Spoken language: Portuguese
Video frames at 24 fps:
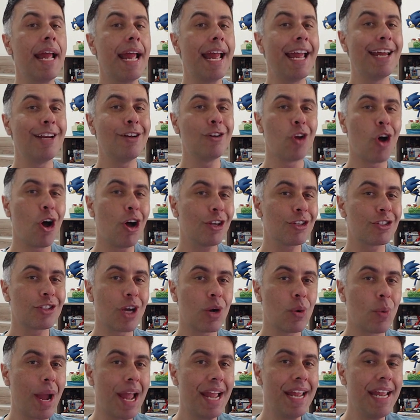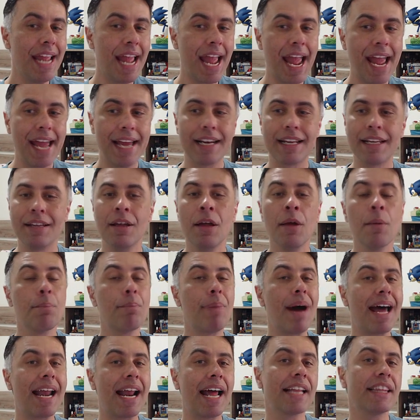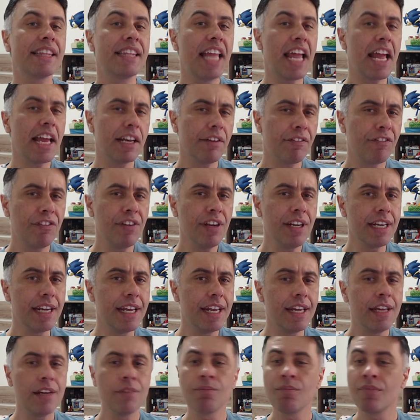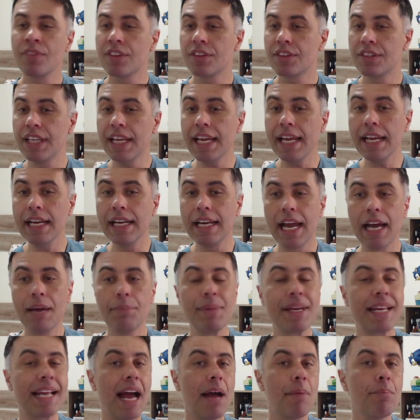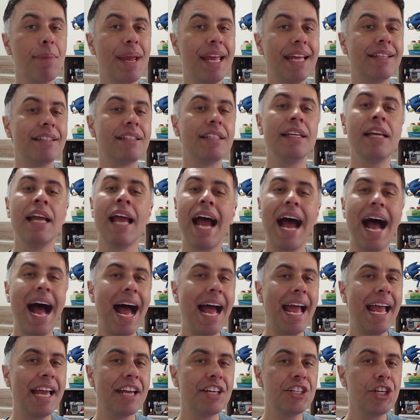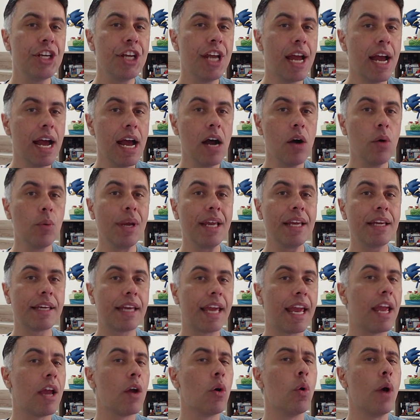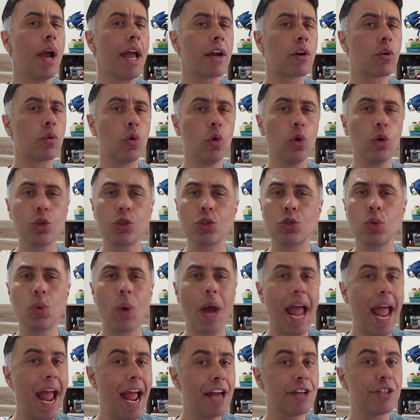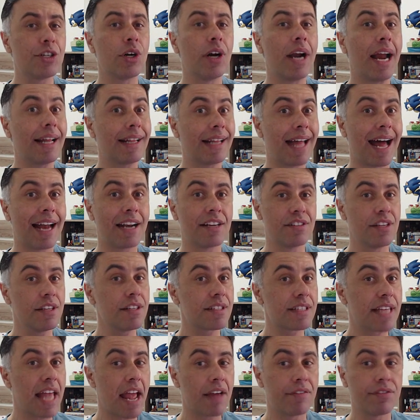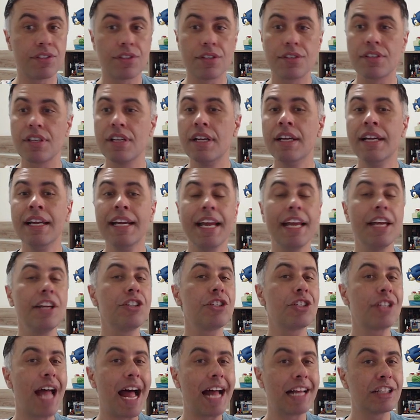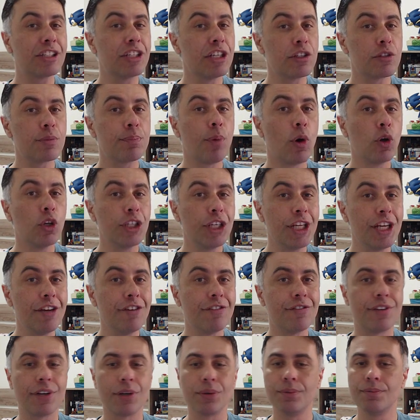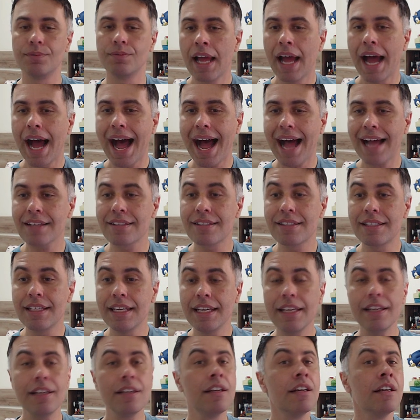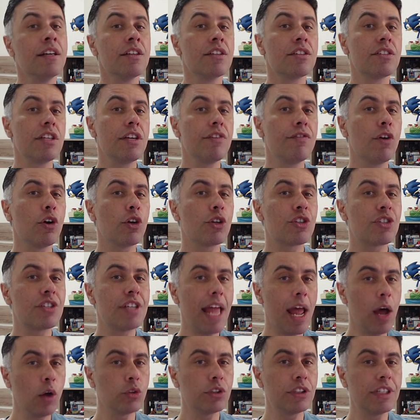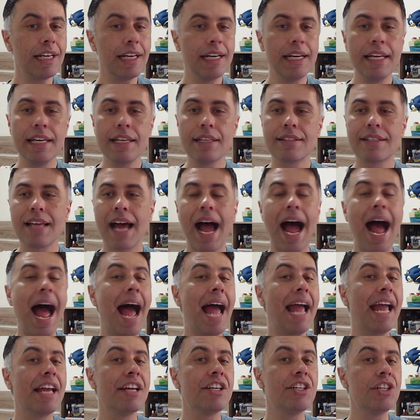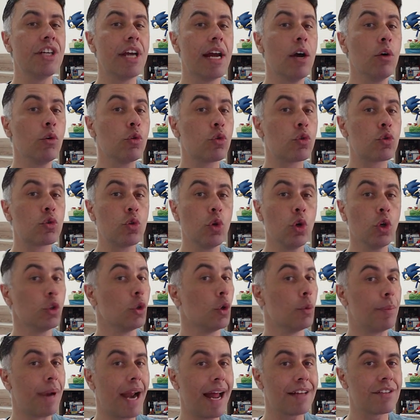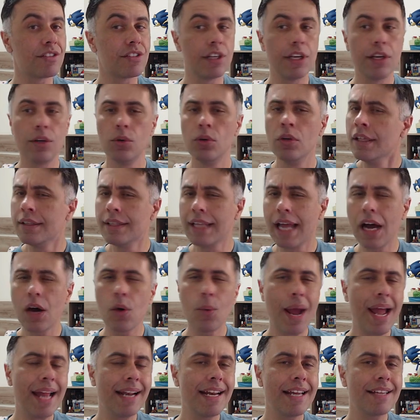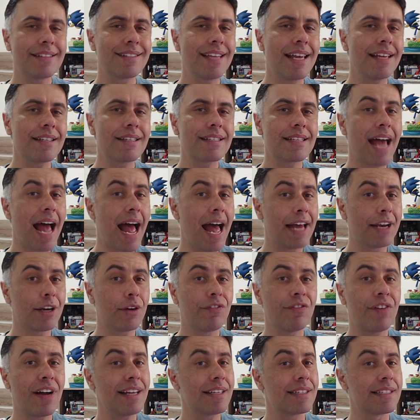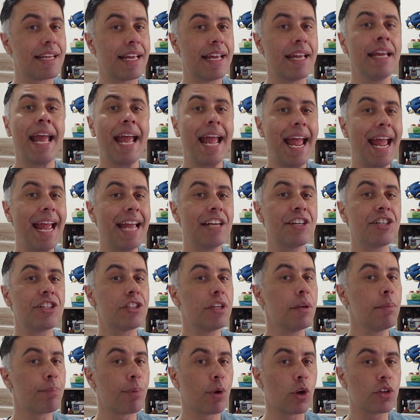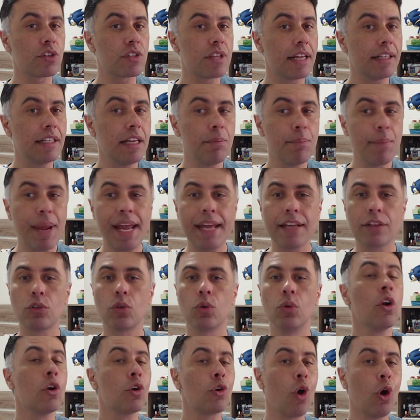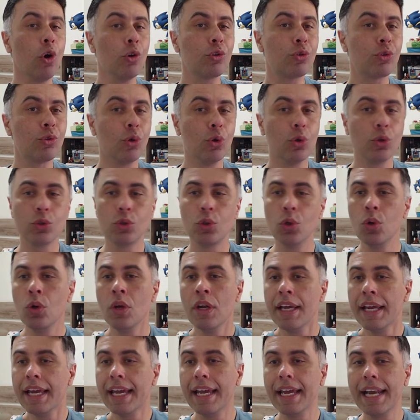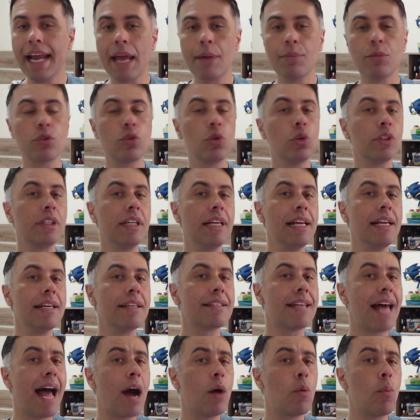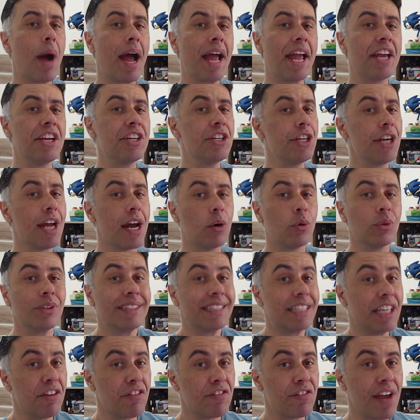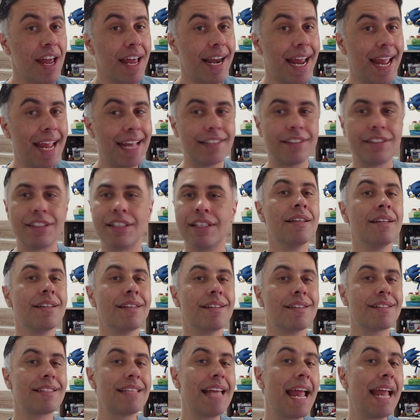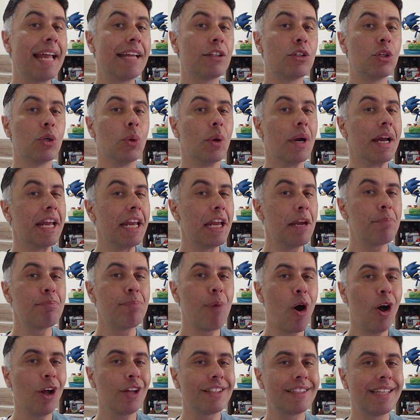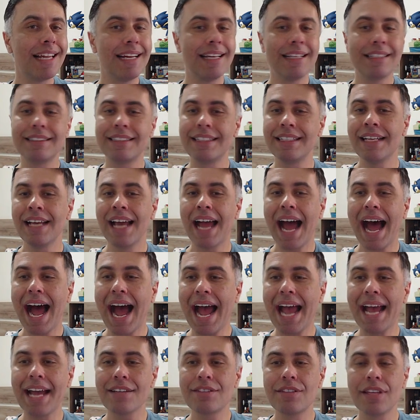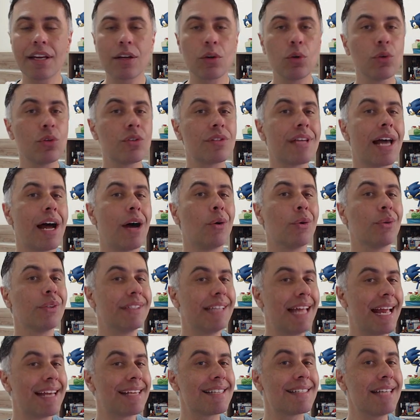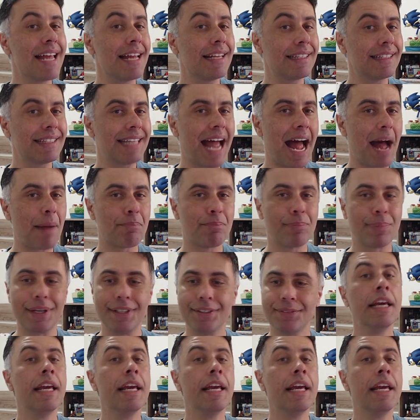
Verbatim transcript: em nossa URL para definir dinamicamente a região em que o recurso Azure Analysis Services está disponível. Assim, se você utiliza a região sul do Brasil, não é necessário fazer este procedimento. Contudo, iremos utilizar uma região diferente, sendo importante a execução dessa etapa